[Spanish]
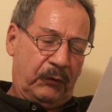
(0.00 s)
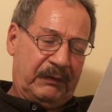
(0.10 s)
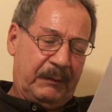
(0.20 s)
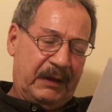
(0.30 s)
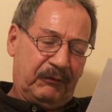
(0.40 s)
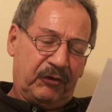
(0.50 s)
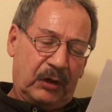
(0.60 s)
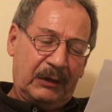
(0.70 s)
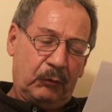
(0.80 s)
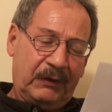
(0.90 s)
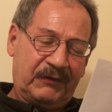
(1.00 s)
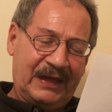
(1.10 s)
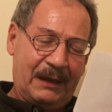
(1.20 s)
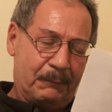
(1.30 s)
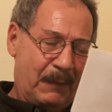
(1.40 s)
dimensionando
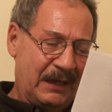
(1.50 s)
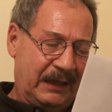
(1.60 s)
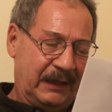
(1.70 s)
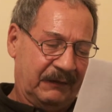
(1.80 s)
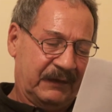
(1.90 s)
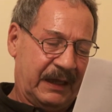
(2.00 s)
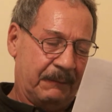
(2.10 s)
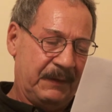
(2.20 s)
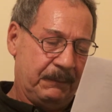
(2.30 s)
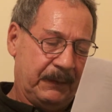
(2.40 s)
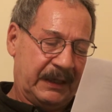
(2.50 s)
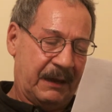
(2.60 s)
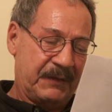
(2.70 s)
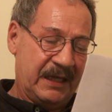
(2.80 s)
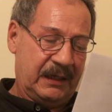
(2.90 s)
escenas mágicas que,
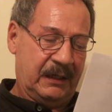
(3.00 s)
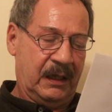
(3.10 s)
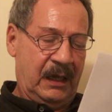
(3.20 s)
que vienen